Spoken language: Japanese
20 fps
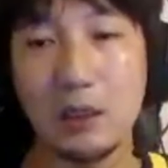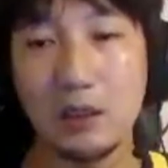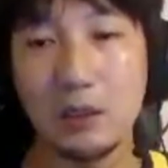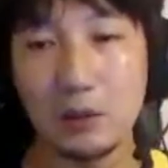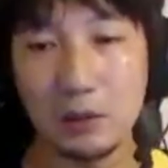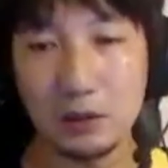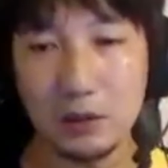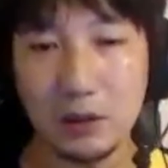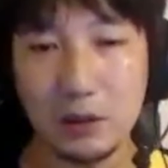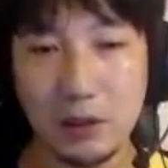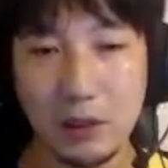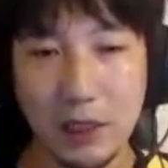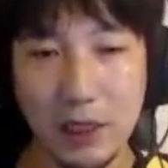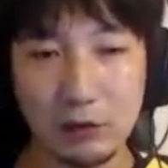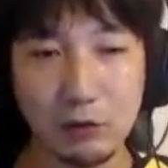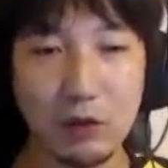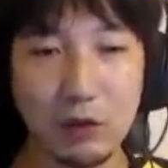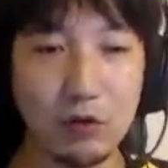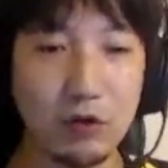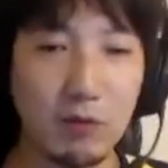うん、あ
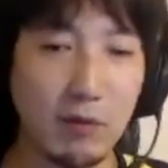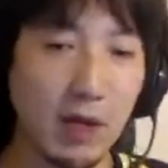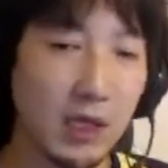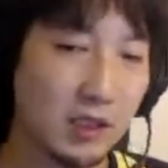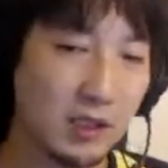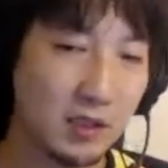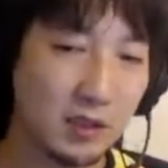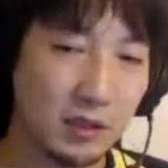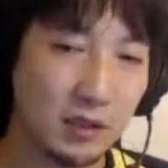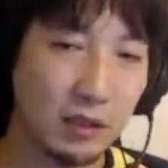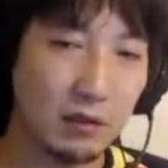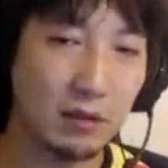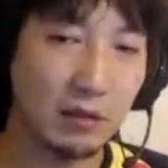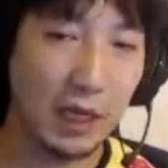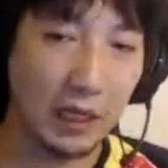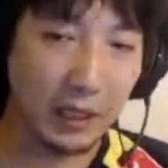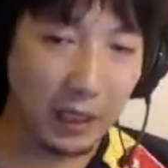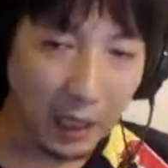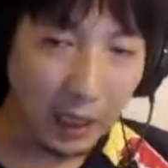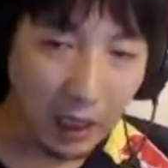とはこれ前に続ける
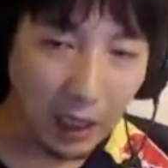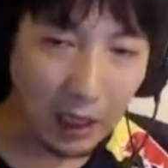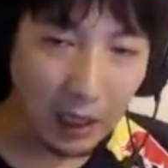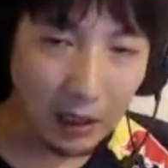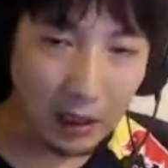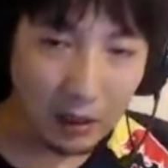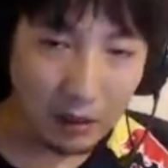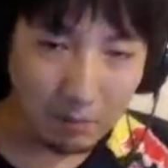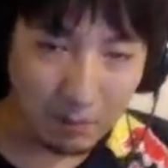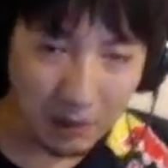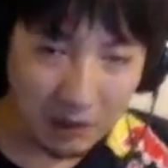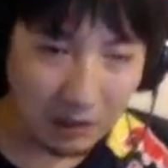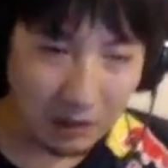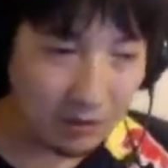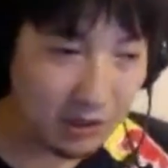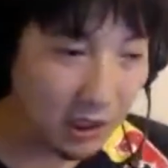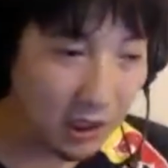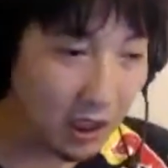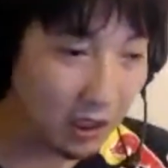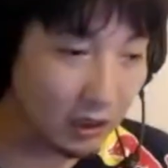だけめちゃめ
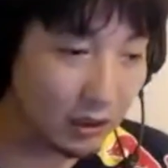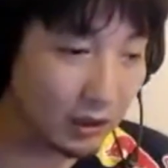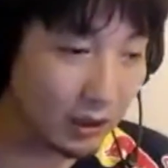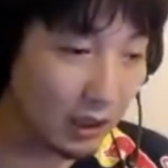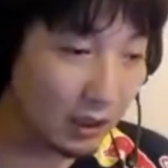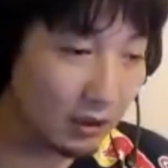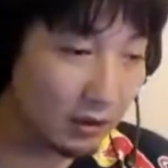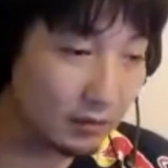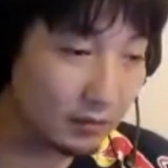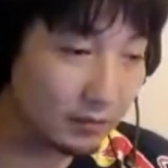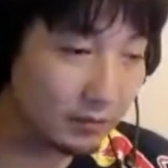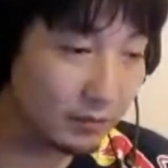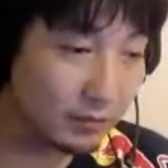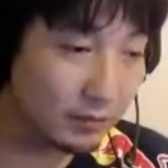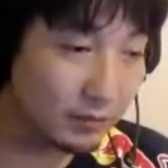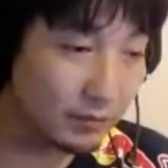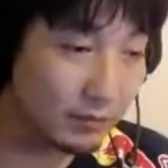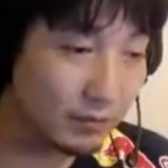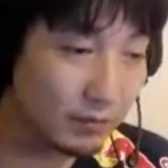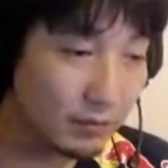ちゃ簡単
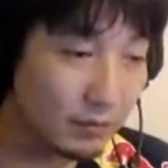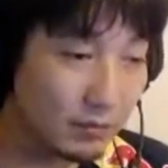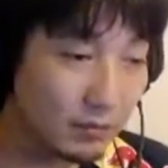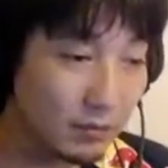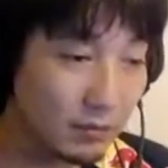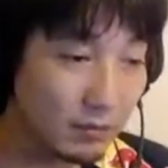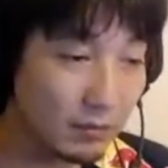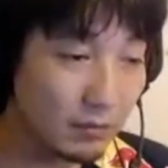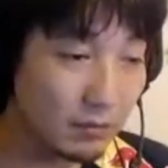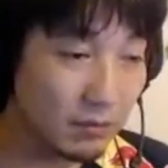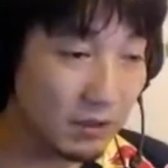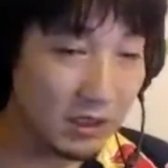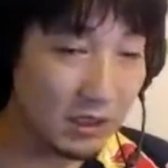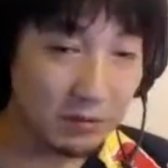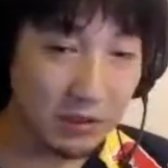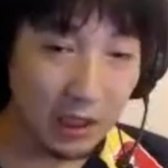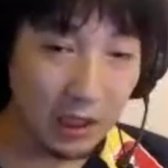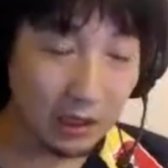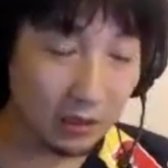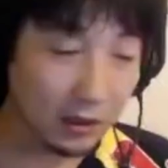めちゃ
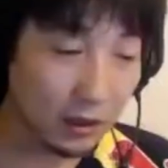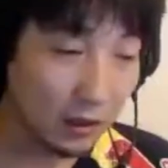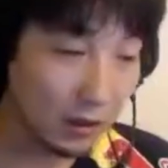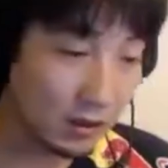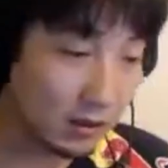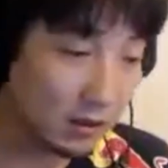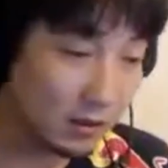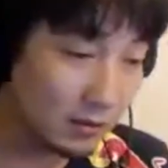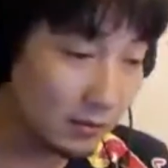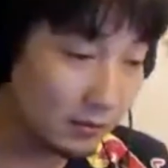めちゃ簡単です